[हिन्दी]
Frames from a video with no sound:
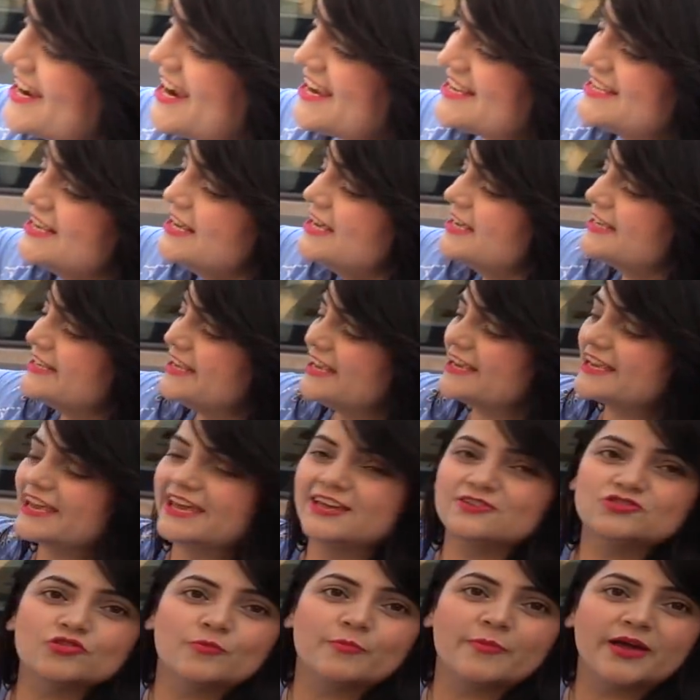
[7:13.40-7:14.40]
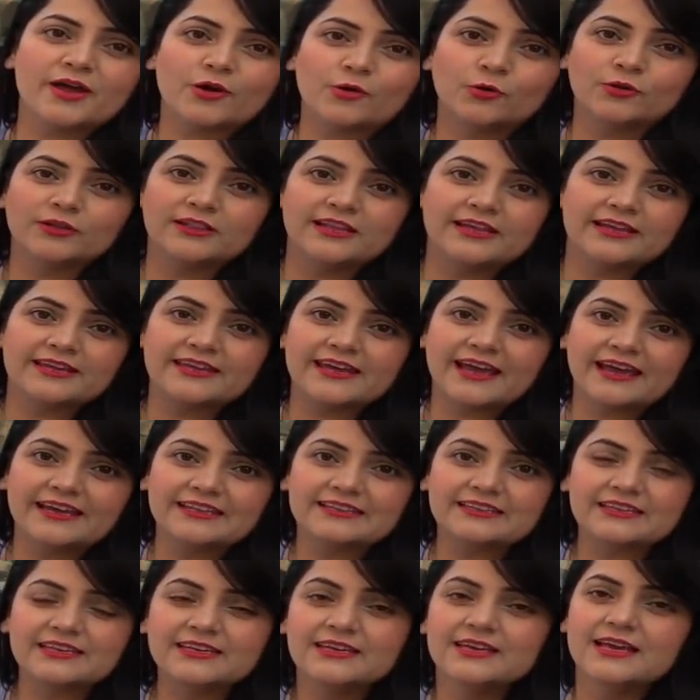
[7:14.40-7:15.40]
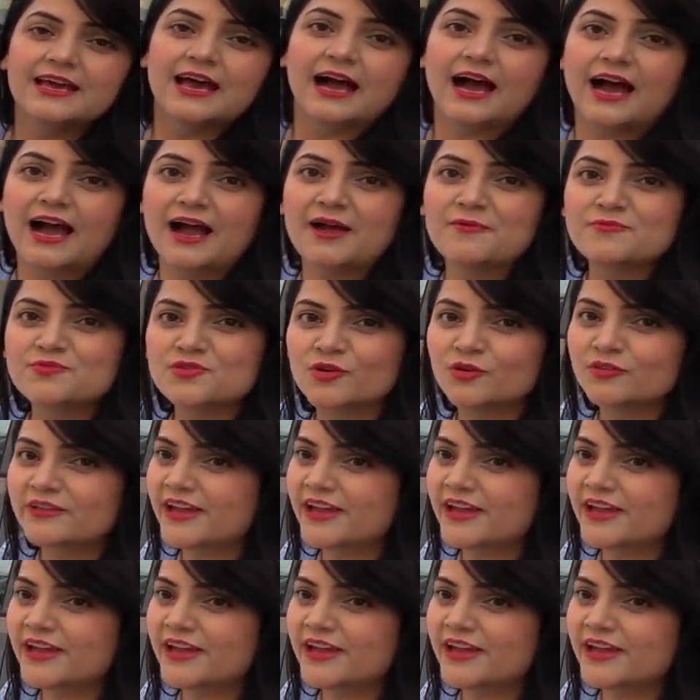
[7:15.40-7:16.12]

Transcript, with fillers: गाइज ये केक जो मैं खुद लेके आई थी आई एम सो